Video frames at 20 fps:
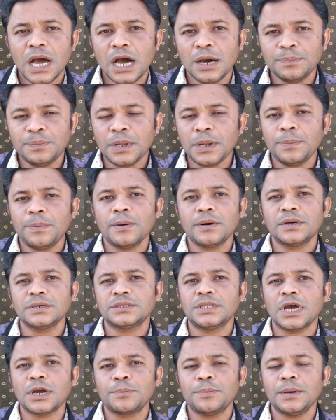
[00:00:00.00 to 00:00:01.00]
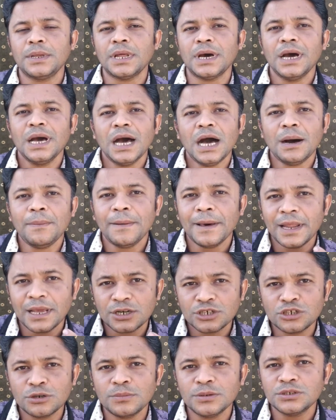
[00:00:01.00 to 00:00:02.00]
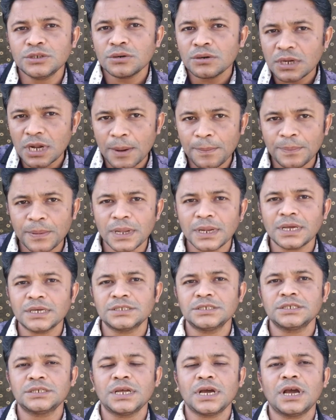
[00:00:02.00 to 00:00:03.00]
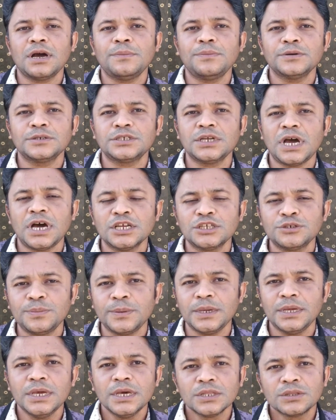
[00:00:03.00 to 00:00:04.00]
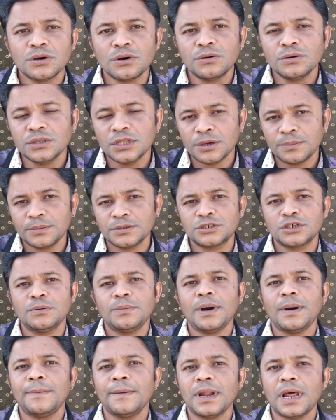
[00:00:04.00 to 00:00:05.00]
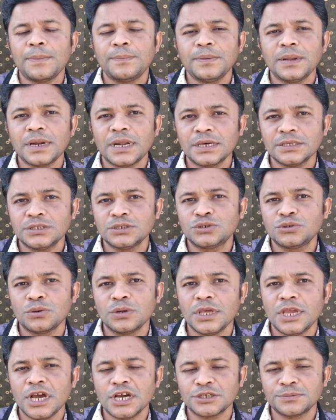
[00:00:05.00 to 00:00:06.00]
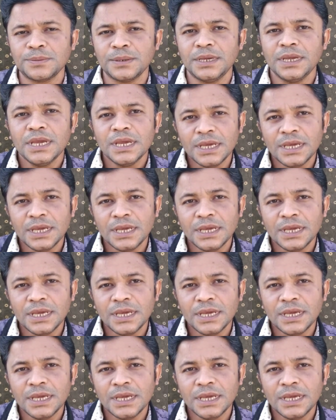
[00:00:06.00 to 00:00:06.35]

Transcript: আপনার পক্ষে থাকবে না আবার একসময় যখন আপনার কাছে টাকা পয়সা আসবে তখন দেখবেন সবাই আবার আপনার কাছে চলে আসবে